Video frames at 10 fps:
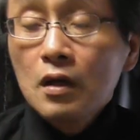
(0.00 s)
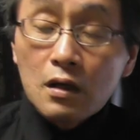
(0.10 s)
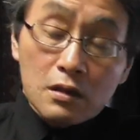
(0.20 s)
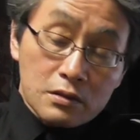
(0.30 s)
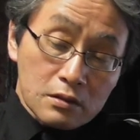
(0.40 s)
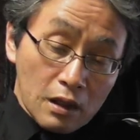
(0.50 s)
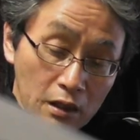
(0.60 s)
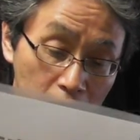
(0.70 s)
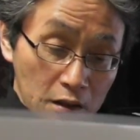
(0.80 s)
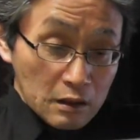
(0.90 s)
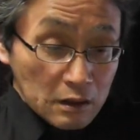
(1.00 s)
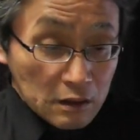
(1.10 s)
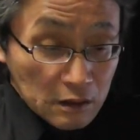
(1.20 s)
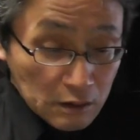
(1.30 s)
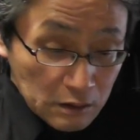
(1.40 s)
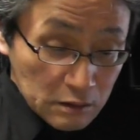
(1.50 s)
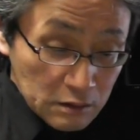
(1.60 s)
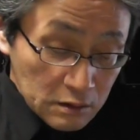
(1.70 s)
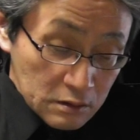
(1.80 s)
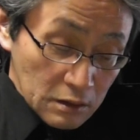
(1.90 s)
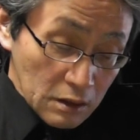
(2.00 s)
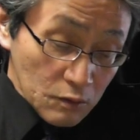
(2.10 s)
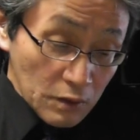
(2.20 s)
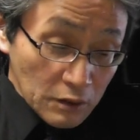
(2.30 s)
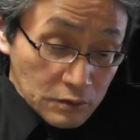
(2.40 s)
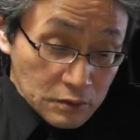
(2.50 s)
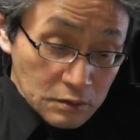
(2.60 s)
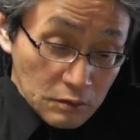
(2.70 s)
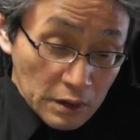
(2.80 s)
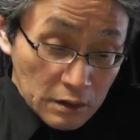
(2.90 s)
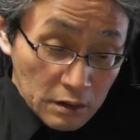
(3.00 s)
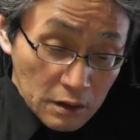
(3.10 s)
れがですね、えー、1515年、